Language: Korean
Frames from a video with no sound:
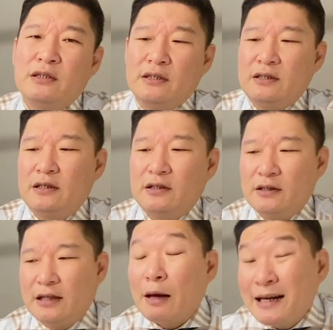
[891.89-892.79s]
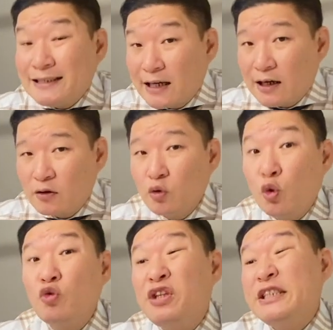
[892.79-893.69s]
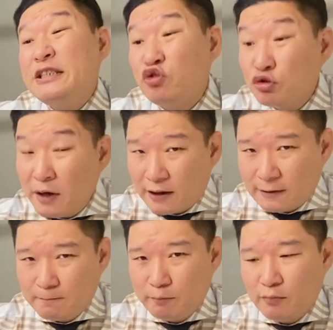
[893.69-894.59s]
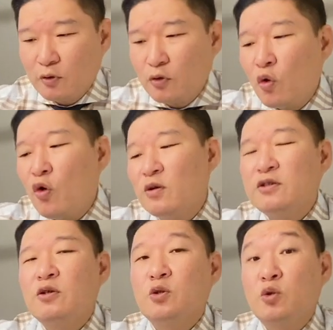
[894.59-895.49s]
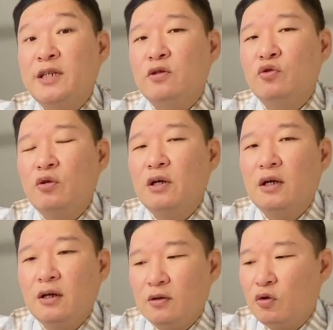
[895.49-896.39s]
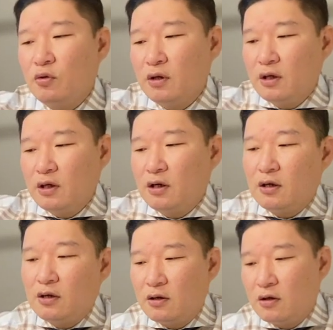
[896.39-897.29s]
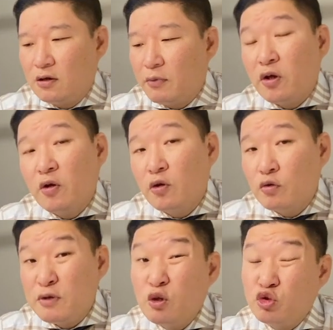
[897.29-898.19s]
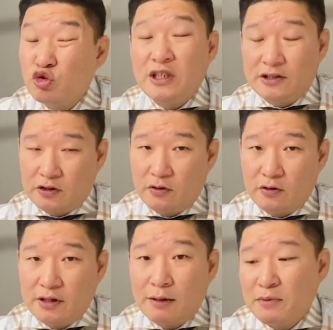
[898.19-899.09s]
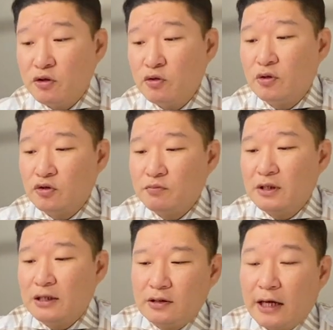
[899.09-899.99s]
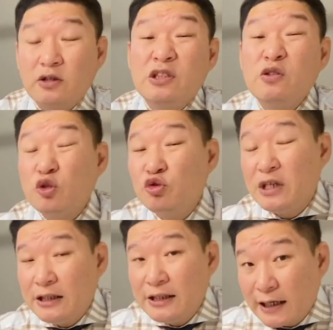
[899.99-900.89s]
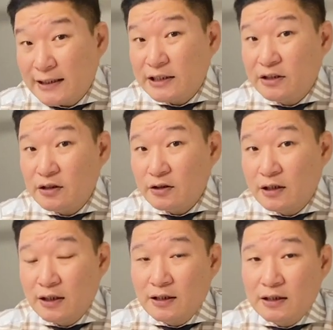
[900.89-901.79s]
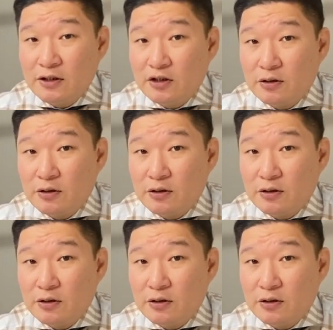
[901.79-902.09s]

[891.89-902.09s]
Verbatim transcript: 어, 개발사가 또 노티스를 주면 또 그것조차도 또 어, 몇 개월 또 미뤄줄 수도 있어요. 그러니까 한마디로 좀 계속 늘어줄 수 있는 게 사실은 이런